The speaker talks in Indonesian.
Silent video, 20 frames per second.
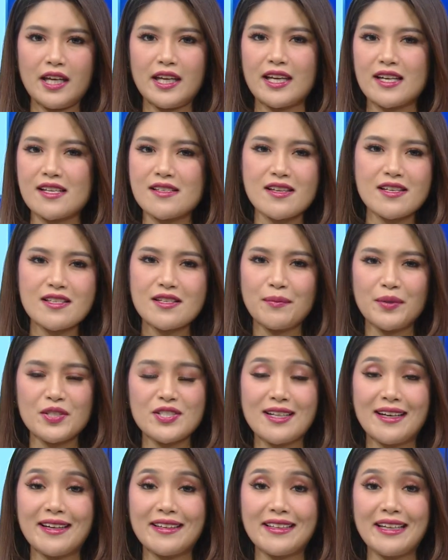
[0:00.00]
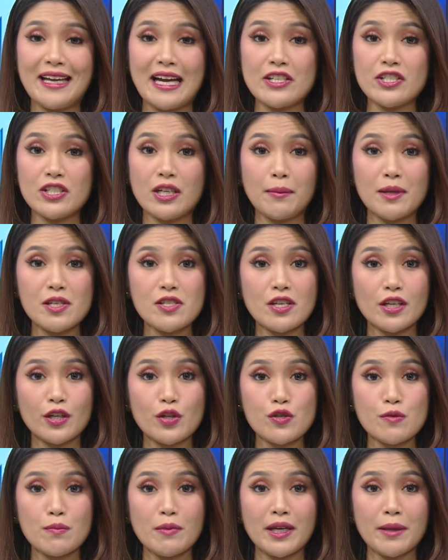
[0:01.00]
Ya, resesi menjadi ancaman
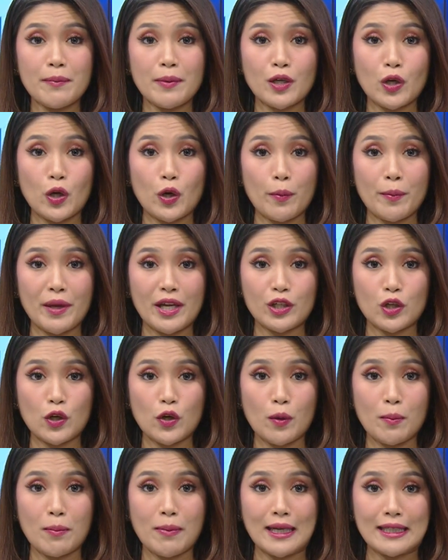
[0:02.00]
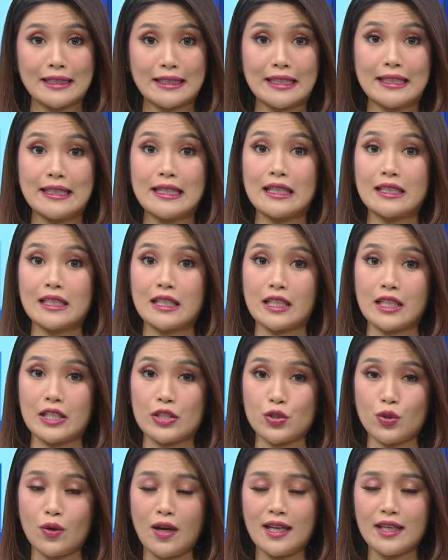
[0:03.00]
serius bagi perekonomian global, tidak
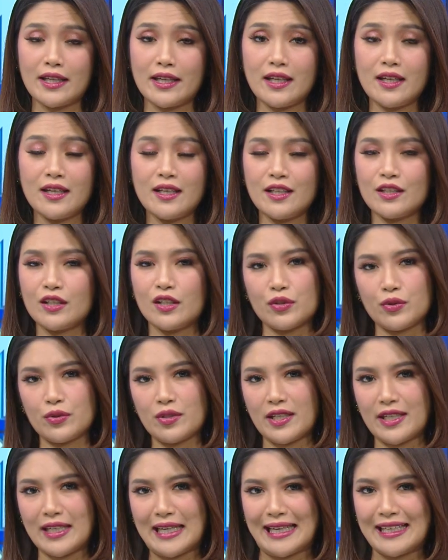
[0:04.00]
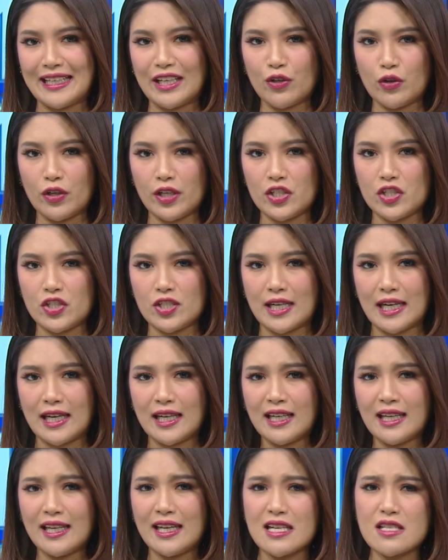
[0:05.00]
terkecuali tentunya dengan
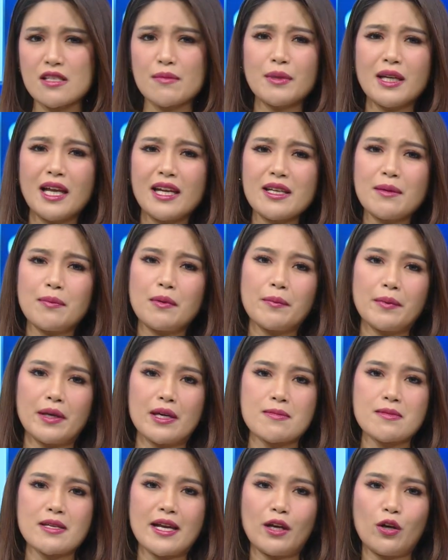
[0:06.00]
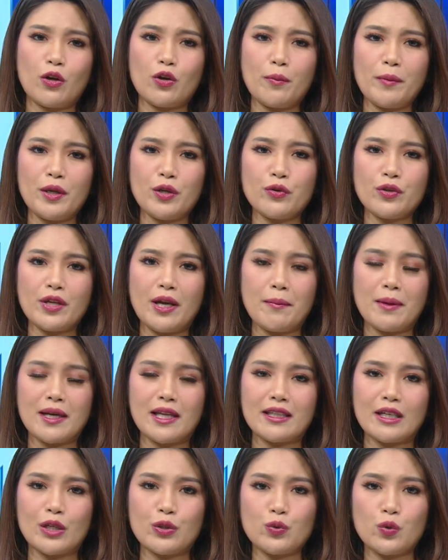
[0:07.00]
Indonesia. Nah, sebenarnya pemirsa, ekonomi dunia
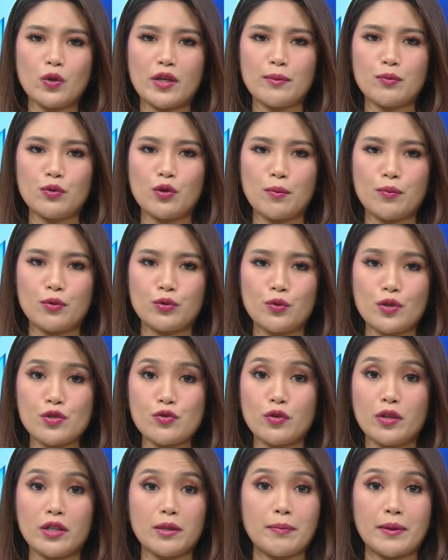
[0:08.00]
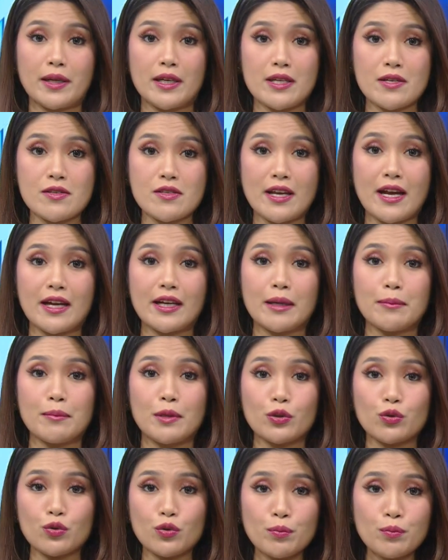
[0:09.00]
pada tahun 2022 sudah diprediksi
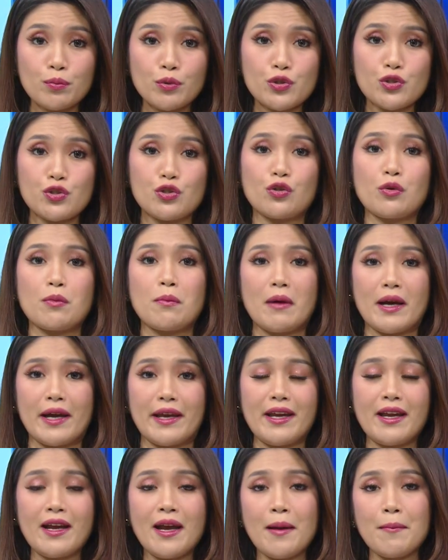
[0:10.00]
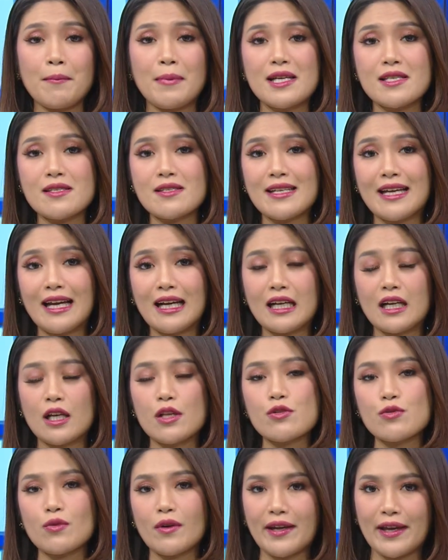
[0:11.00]
akan bertumbuh cukup baik pasca
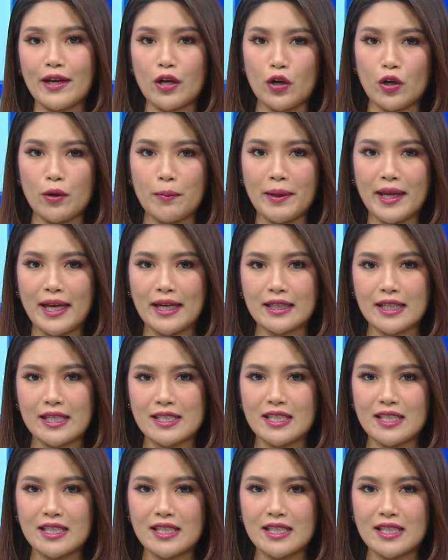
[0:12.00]
kelesuan ekonomi yang